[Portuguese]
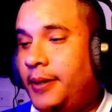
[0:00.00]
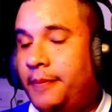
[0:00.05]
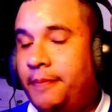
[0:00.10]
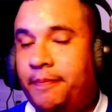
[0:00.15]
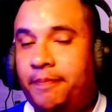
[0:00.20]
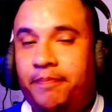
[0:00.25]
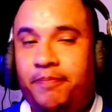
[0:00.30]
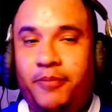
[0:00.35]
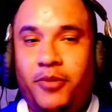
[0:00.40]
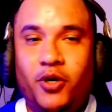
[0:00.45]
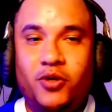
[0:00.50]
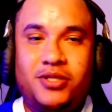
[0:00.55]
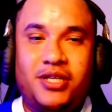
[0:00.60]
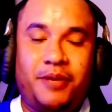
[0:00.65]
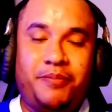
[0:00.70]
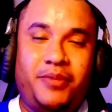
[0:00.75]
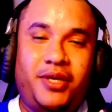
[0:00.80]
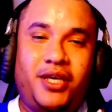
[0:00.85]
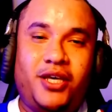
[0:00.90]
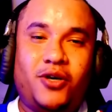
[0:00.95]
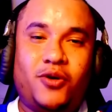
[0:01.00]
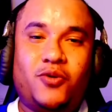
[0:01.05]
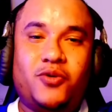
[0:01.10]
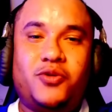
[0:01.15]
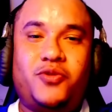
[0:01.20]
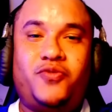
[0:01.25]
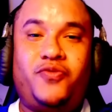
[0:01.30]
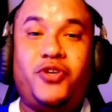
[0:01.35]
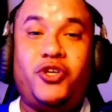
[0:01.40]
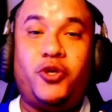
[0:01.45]
Meus
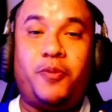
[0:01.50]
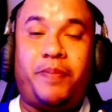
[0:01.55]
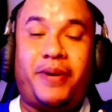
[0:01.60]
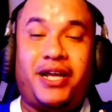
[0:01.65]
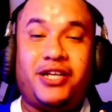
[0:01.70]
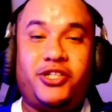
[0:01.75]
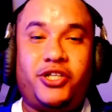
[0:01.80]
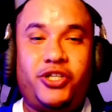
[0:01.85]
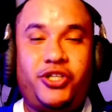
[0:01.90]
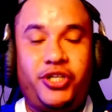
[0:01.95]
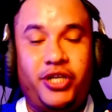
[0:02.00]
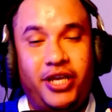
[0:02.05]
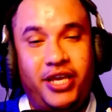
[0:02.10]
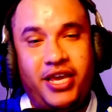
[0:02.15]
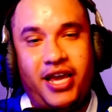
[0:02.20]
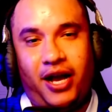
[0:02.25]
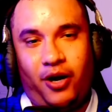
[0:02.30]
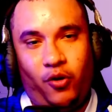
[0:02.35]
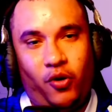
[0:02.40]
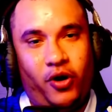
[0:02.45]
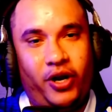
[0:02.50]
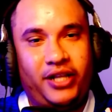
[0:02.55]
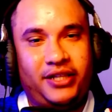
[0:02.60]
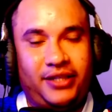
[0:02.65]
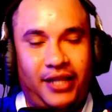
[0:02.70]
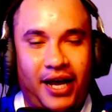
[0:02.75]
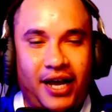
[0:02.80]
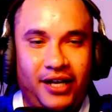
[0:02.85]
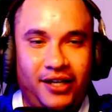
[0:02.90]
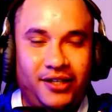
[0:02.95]
amigos, vídeo pra gente rir agora,
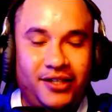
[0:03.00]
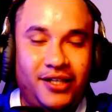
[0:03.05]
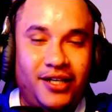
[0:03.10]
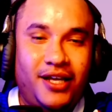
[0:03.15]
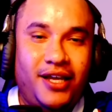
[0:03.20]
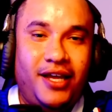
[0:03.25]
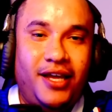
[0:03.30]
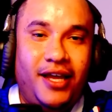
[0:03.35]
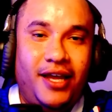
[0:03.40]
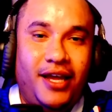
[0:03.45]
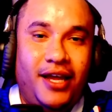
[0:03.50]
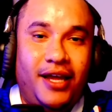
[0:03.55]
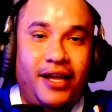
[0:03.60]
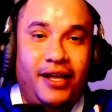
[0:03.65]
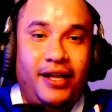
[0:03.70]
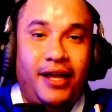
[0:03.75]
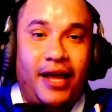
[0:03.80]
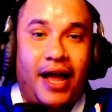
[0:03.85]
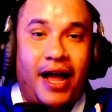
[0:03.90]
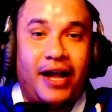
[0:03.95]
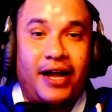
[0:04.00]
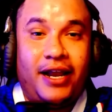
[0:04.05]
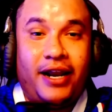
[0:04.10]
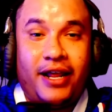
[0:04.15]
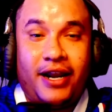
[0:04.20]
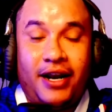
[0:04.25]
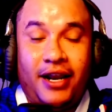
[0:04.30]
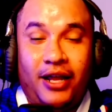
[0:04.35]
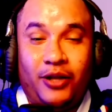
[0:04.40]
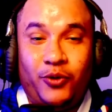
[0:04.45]
tá? A
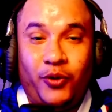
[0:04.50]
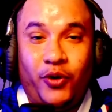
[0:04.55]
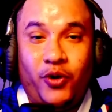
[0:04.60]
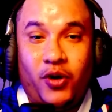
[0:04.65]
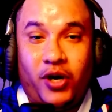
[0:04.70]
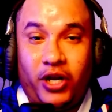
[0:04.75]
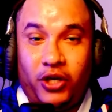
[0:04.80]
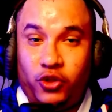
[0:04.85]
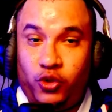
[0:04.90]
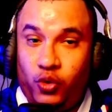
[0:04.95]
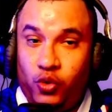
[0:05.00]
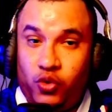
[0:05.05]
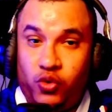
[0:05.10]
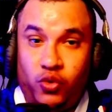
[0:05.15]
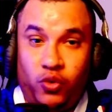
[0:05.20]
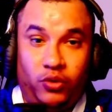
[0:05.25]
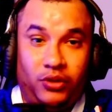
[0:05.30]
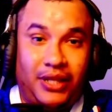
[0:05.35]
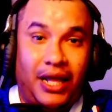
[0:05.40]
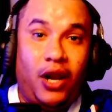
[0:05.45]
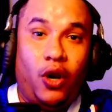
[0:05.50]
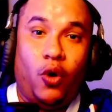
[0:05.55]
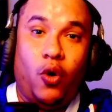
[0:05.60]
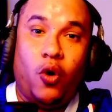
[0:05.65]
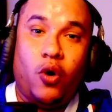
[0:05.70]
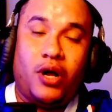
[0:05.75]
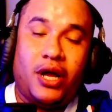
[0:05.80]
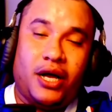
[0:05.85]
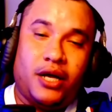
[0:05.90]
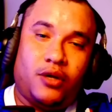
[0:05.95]
galera lá no Rio Grande do Sul tá
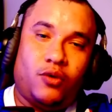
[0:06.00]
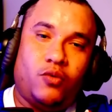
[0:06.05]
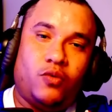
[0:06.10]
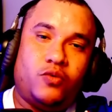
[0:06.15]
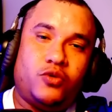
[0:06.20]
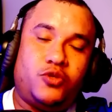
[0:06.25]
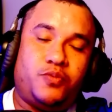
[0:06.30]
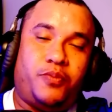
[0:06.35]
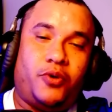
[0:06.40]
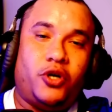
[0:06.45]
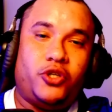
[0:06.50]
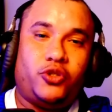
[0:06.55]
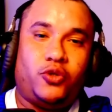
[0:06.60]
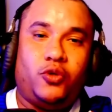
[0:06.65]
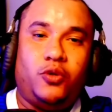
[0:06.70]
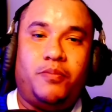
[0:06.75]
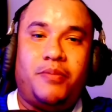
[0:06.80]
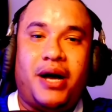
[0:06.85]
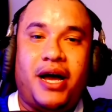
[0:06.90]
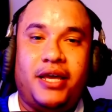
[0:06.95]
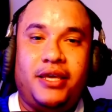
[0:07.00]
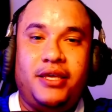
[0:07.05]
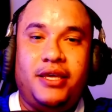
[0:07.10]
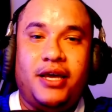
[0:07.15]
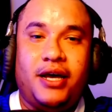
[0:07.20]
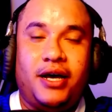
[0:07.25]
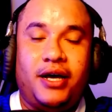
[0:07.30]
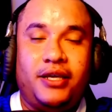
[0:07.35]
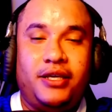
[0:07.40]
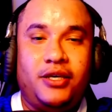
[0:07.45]
louca com o Esporte Clube
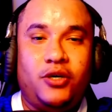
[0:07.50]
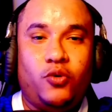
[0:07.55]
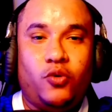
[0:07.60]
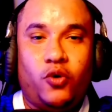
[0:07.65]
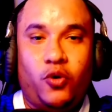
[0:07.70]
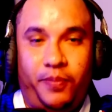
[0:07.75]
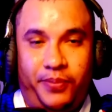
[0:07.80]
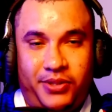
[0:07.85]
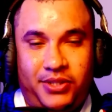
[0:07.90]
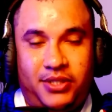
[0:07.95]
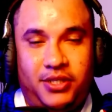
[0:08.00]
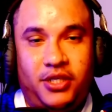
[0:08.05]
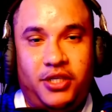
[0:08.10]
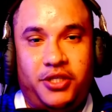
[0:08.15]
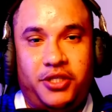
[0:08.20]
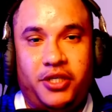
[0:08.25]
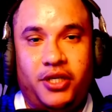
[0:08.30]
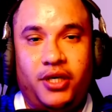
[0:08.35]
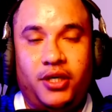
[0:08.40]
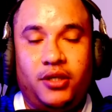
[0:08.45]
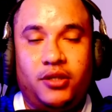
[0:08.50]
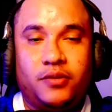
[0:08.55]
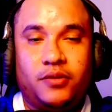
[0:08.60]
Bahia e o Grupo City, né?